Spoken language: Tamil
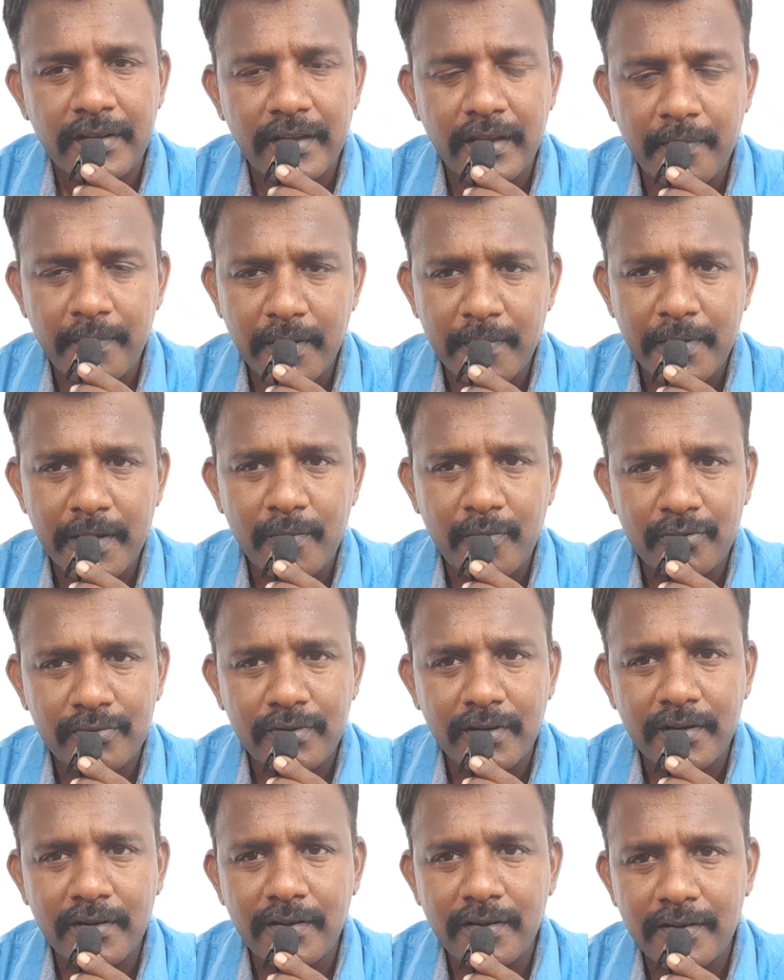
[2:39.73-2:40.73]
எப்படி
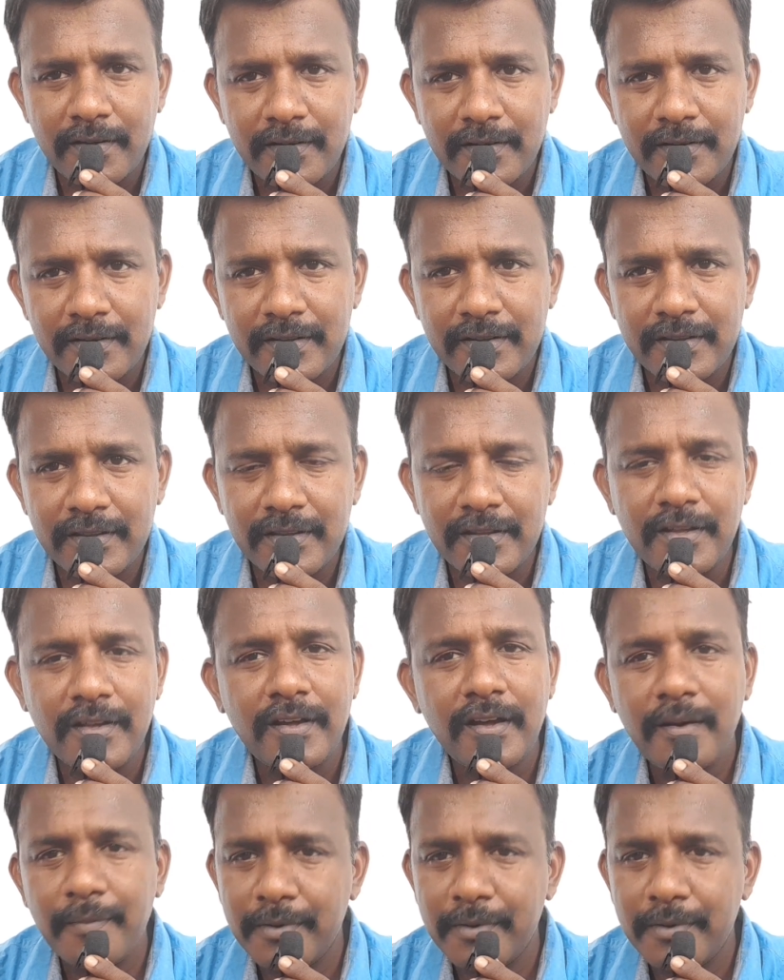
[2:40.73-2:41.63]
பயமுறுத்தாங்கன்னா இந்த